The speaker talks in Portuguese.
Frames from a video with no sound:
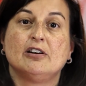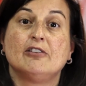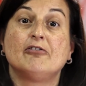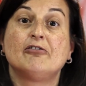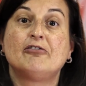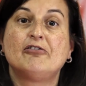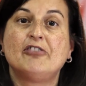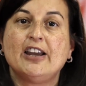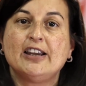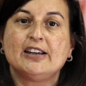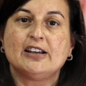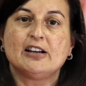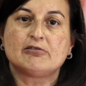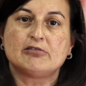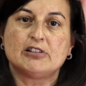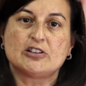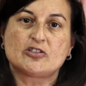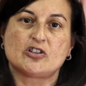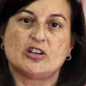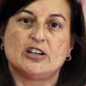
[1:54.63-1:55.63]
Venha
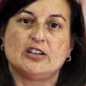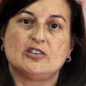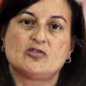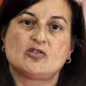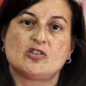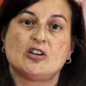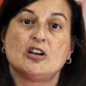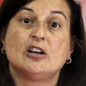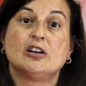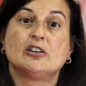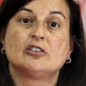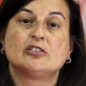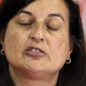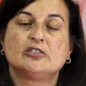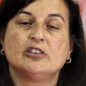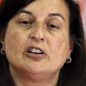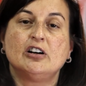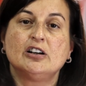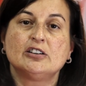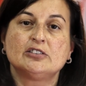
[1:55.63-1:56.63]
com a gente.
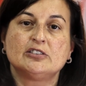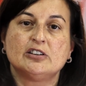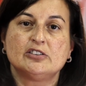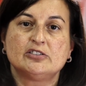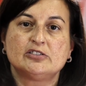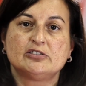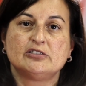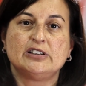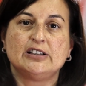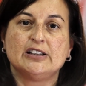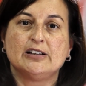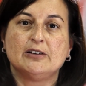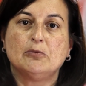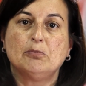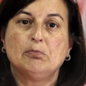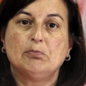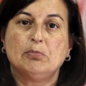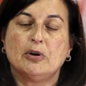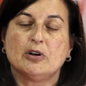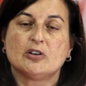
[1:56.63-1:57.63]
Só a nossa
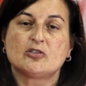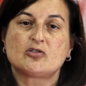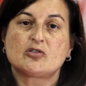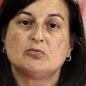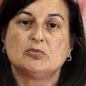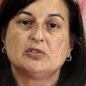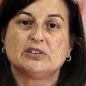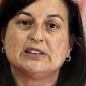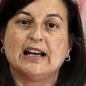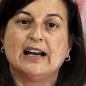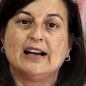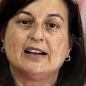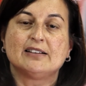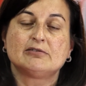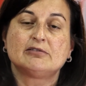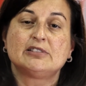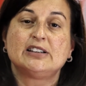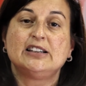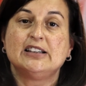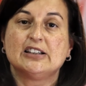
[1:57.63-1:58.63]
união pode mudar
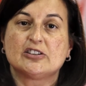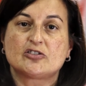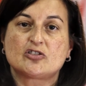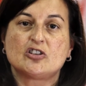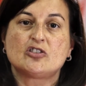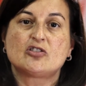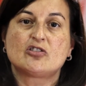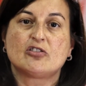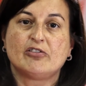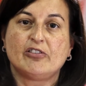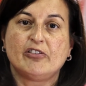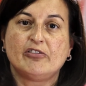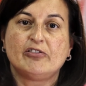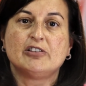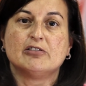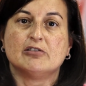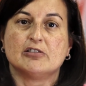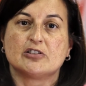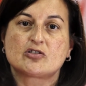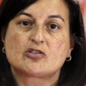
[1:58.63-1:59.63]
o que a gente
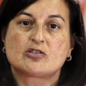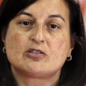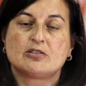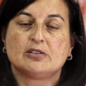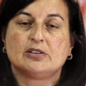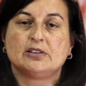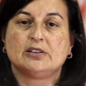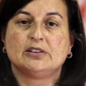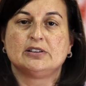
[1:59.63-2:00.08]
vive hoje.